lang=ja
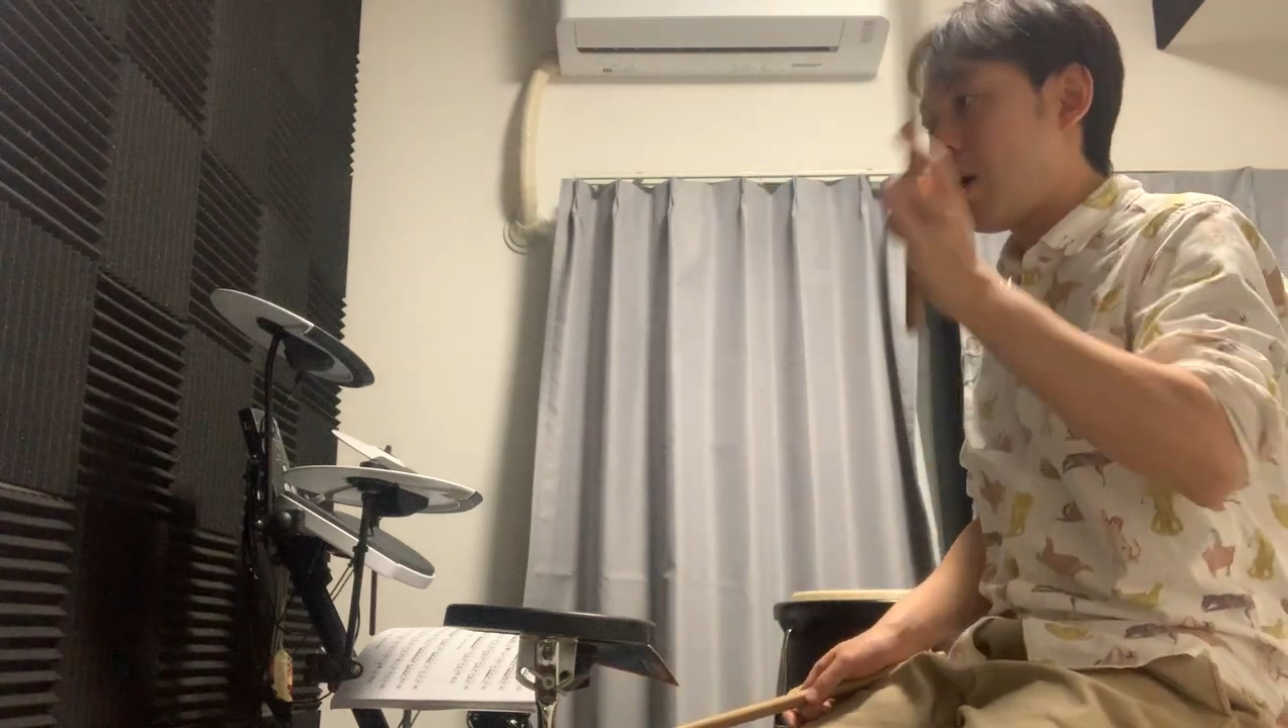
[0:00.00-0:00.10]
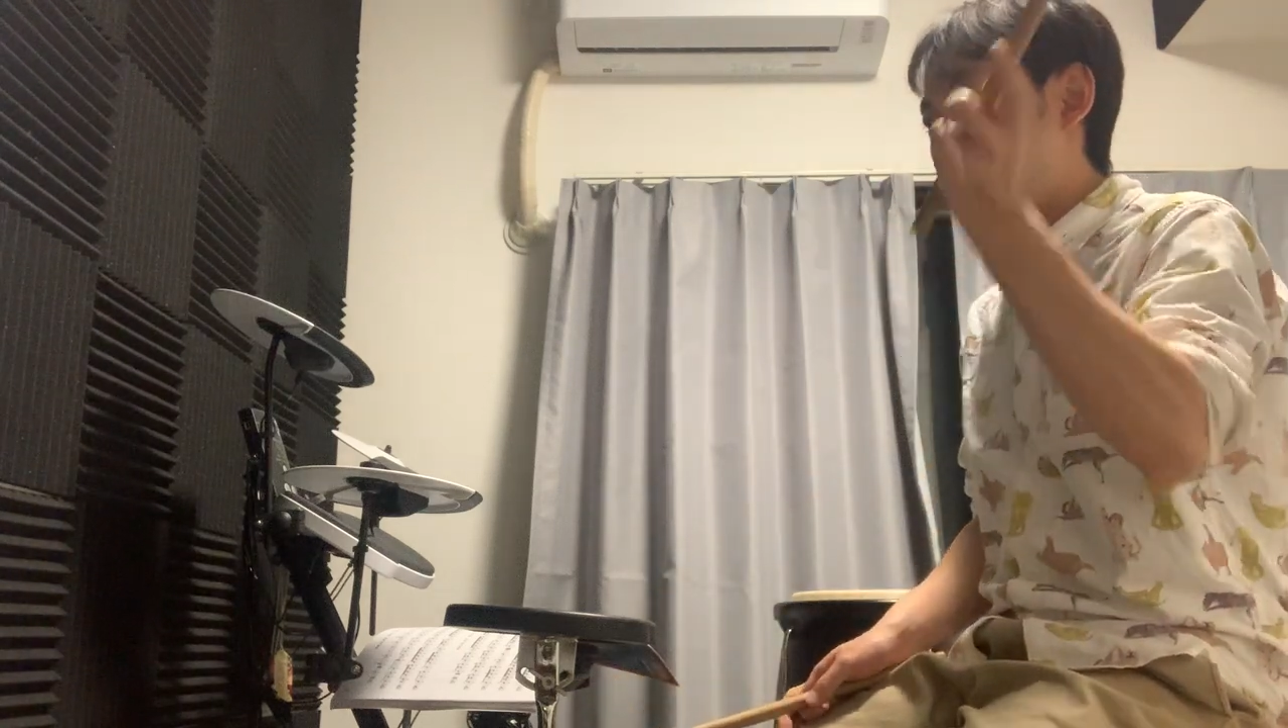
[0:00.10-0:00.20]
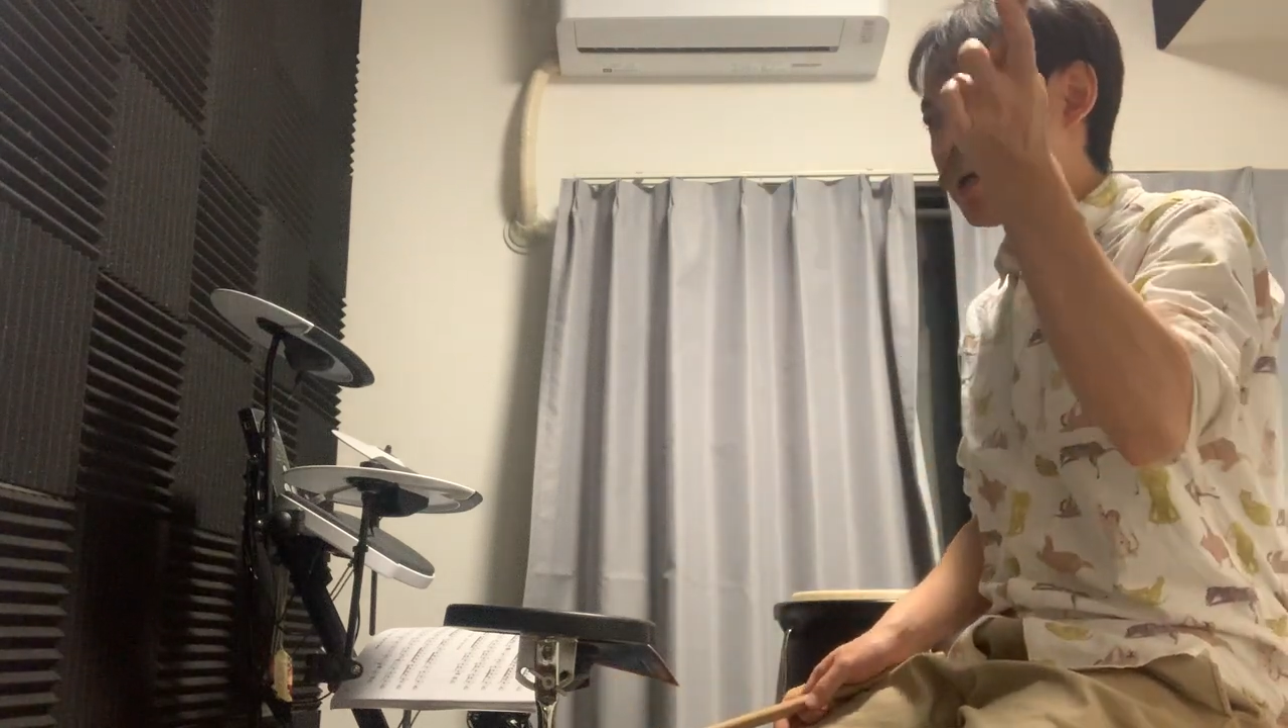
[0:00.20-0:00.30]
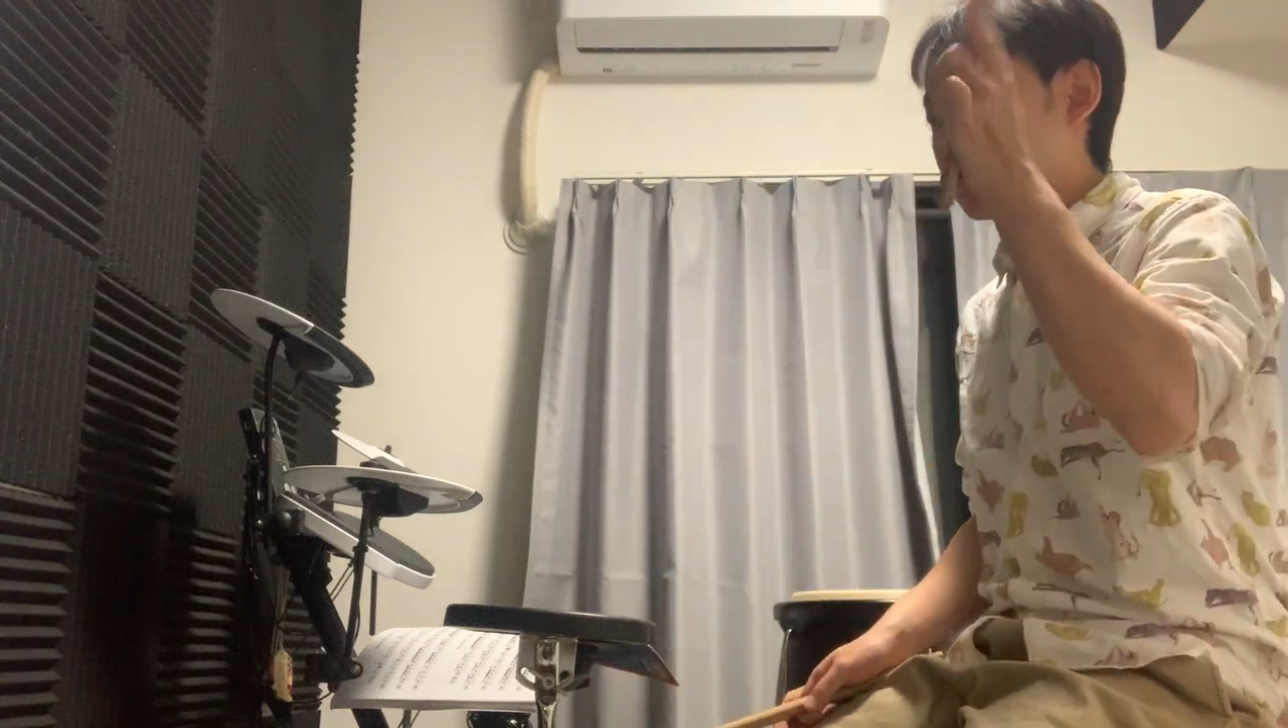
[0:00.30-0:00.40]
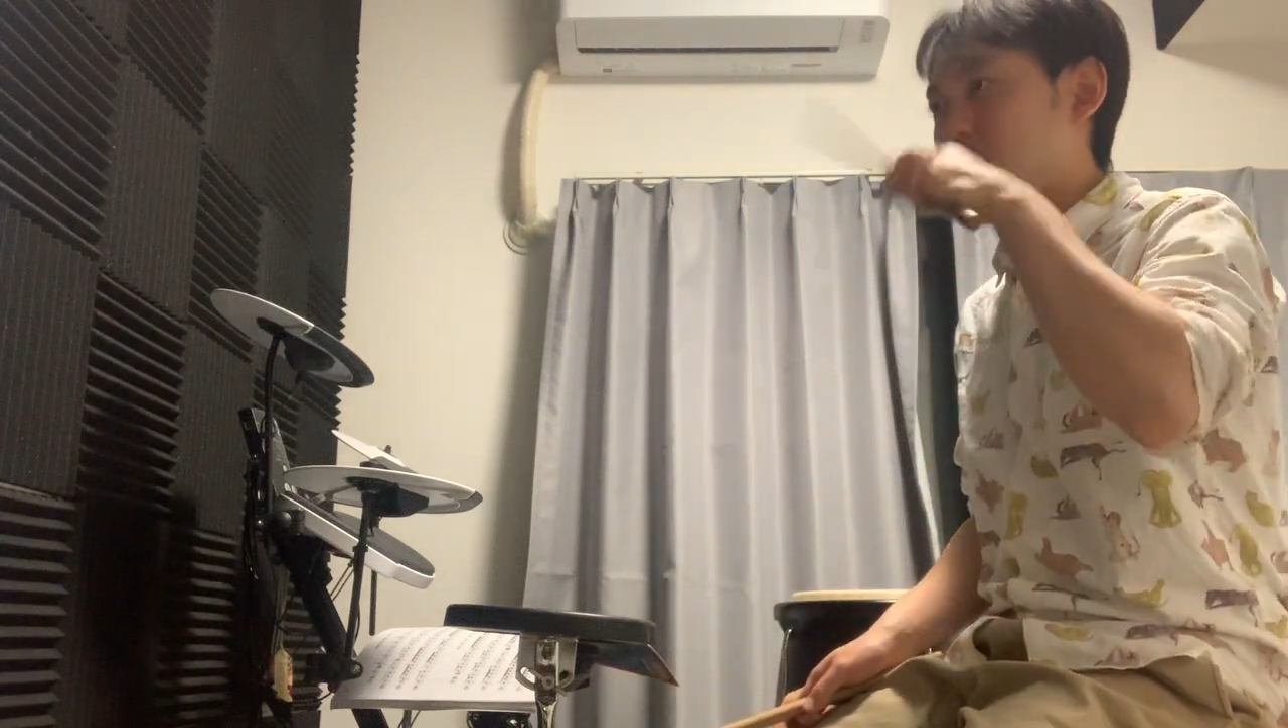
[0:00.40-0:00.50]

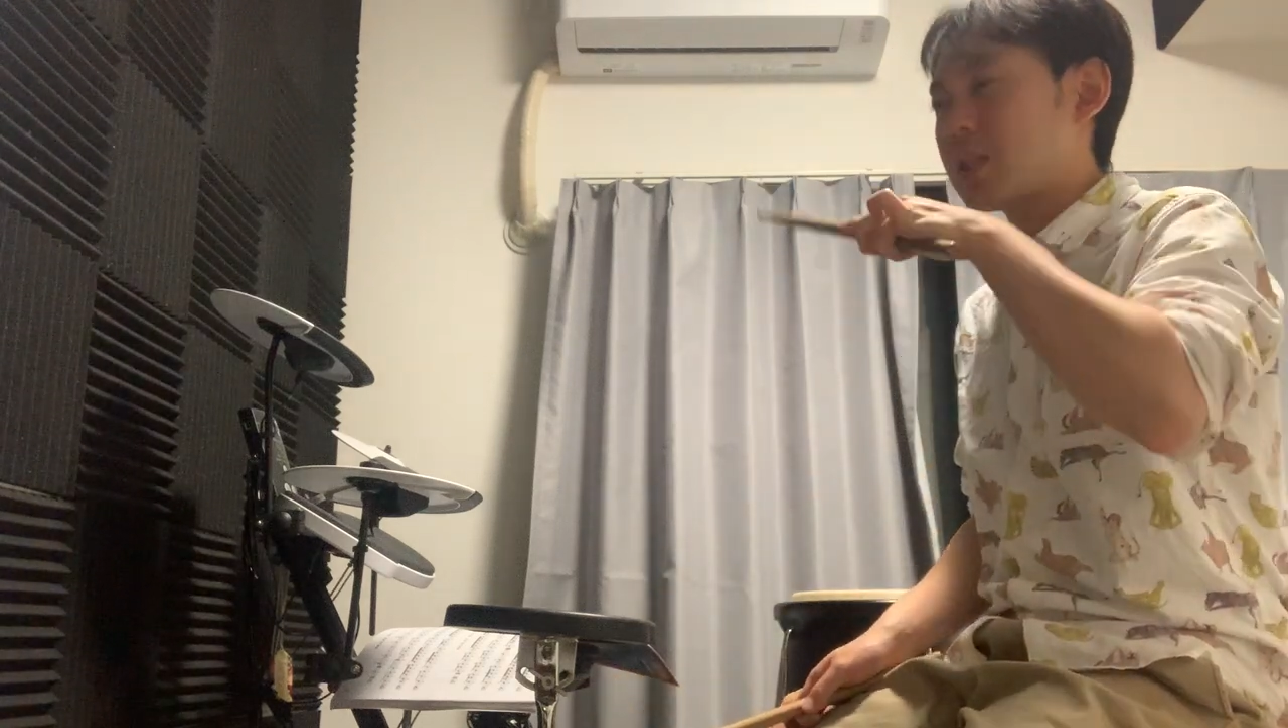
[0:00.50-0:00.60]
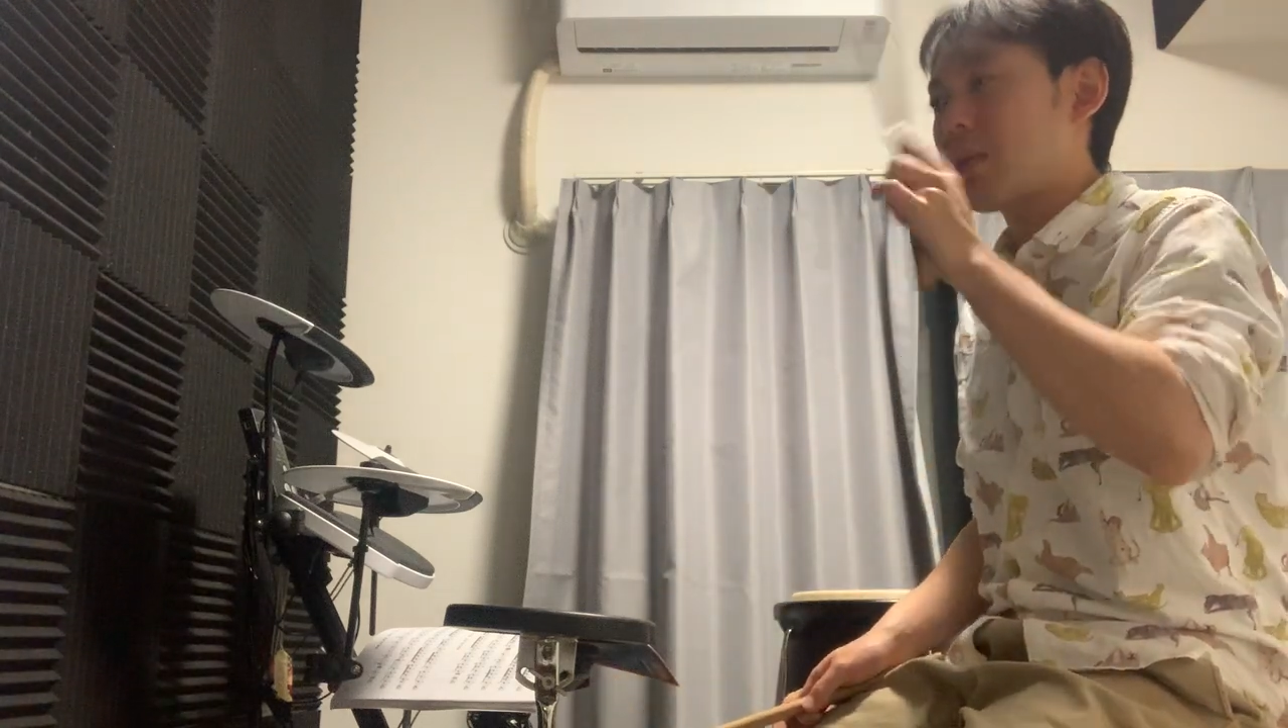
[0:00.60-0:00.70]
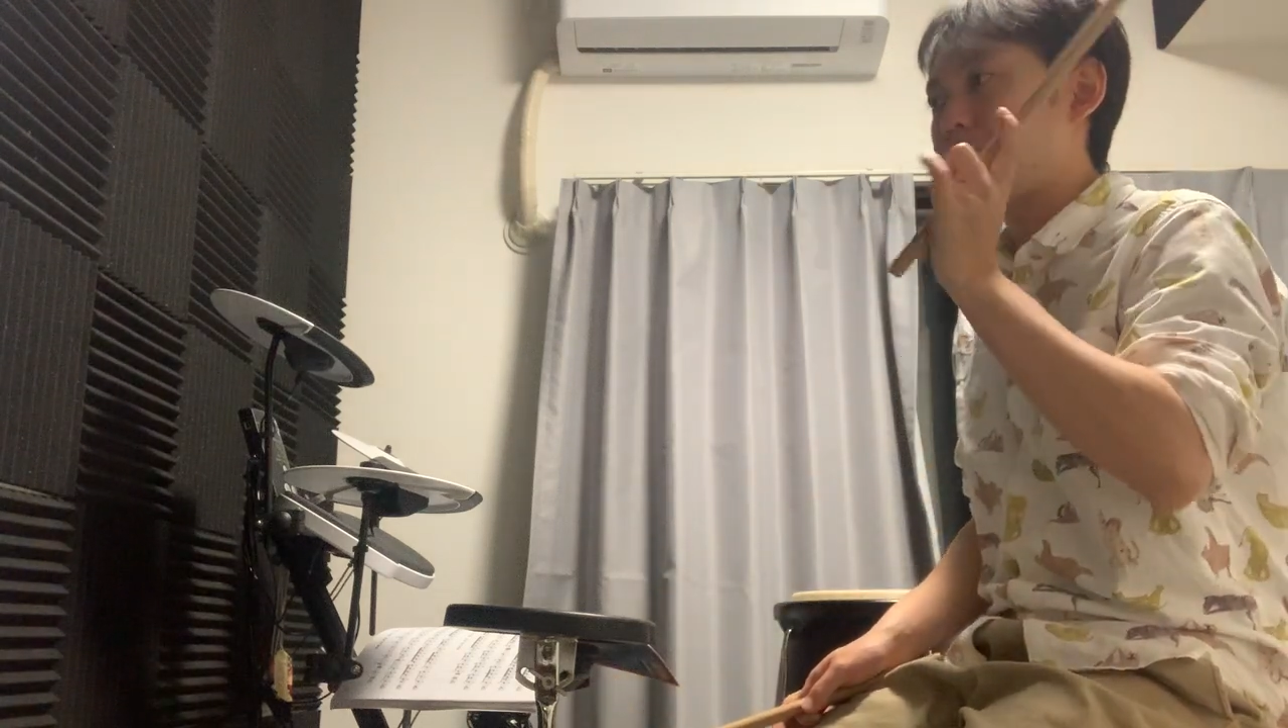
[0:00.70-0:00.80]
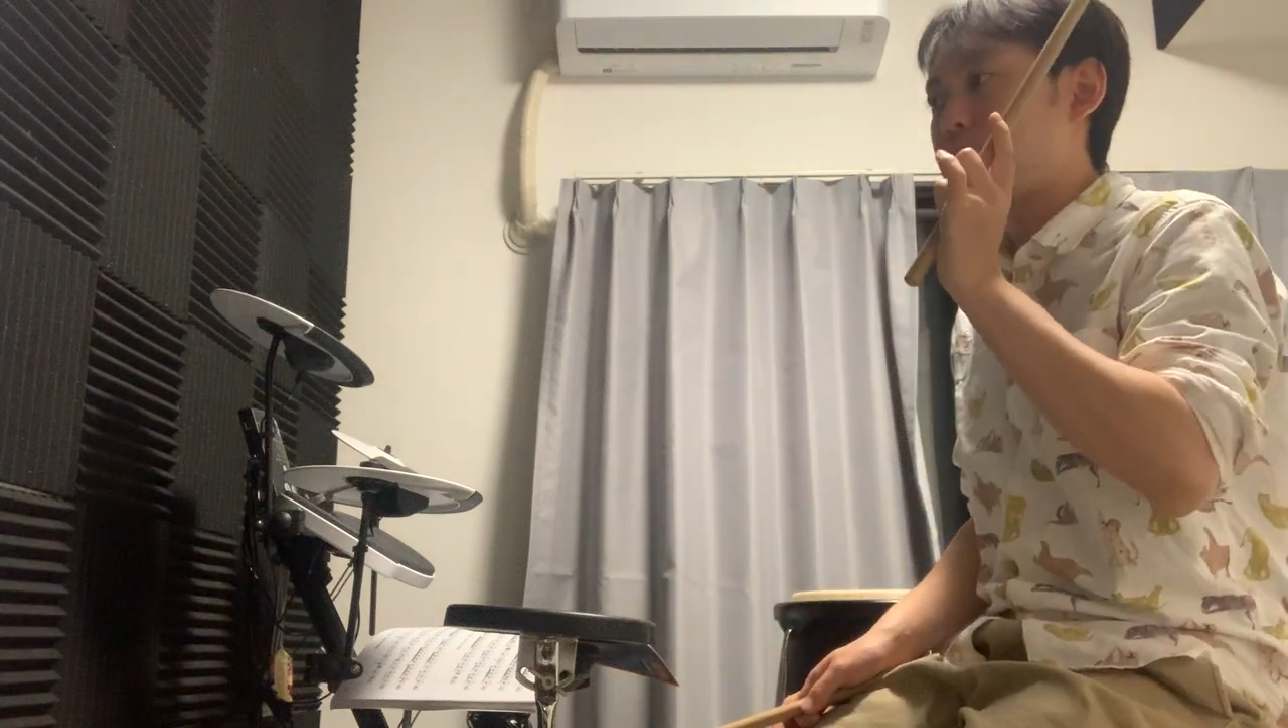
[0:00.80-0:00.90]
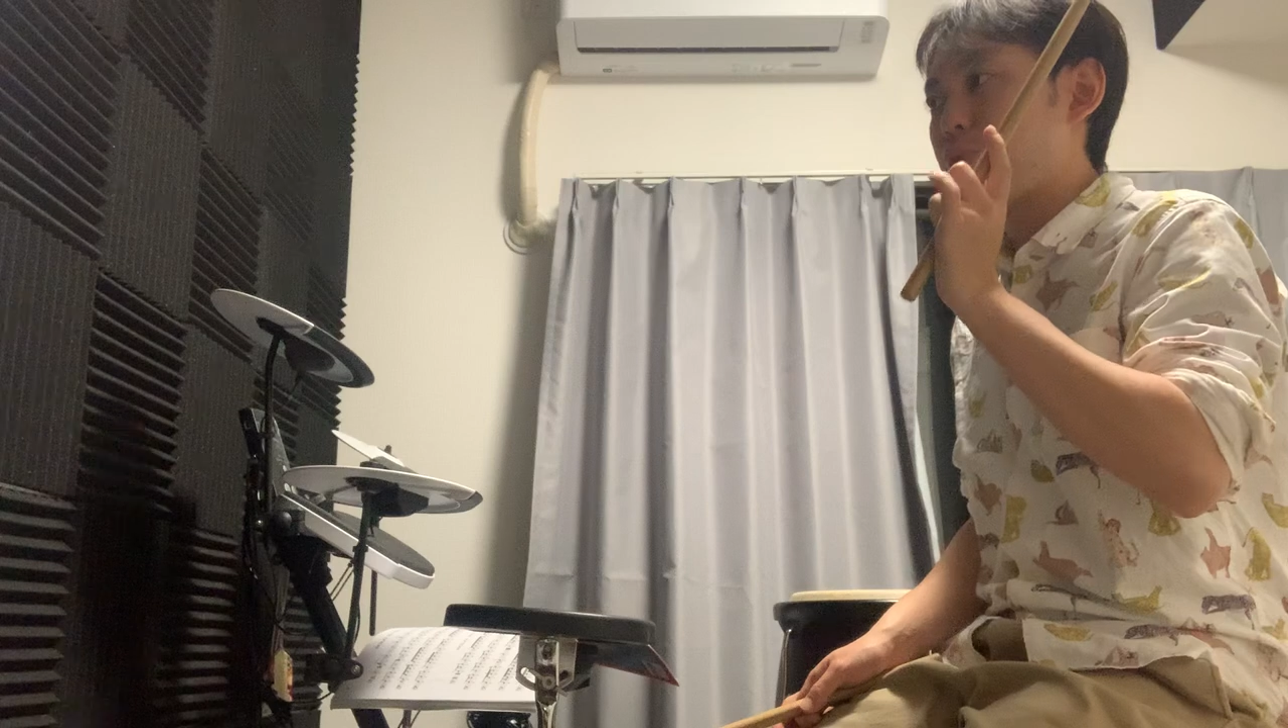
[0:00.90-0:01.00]
まず
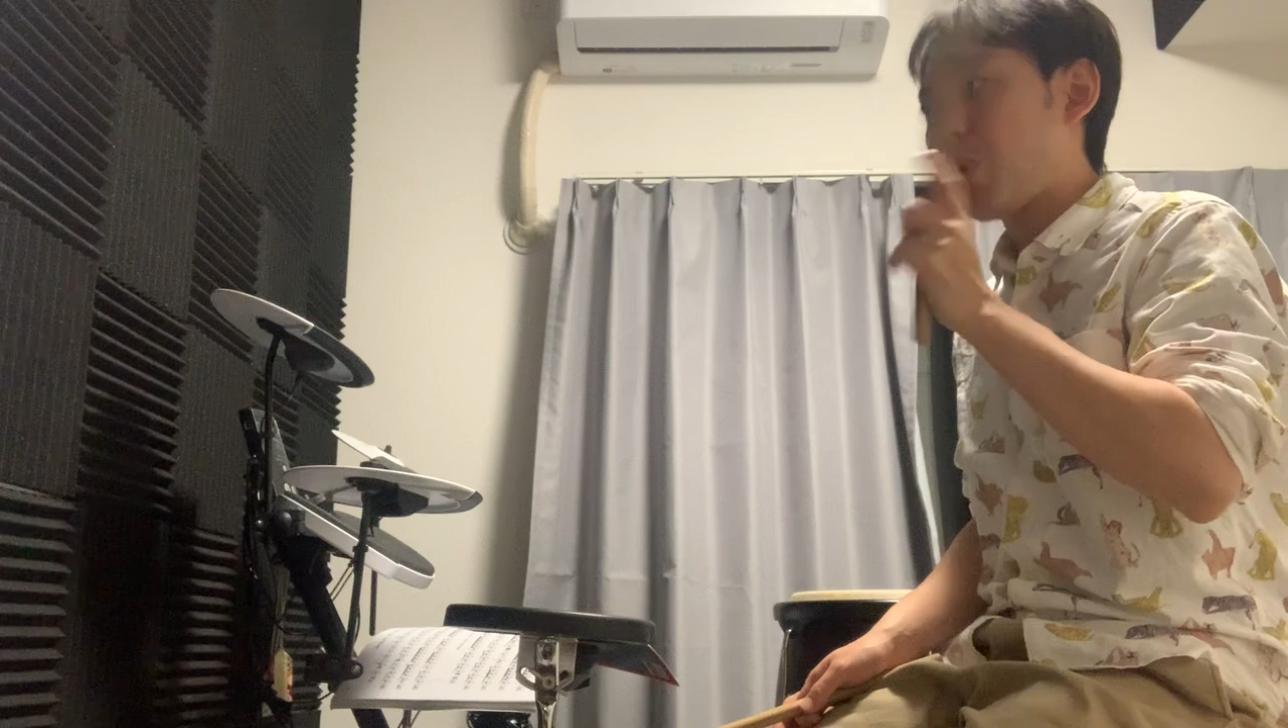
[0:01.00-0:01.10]
ステップ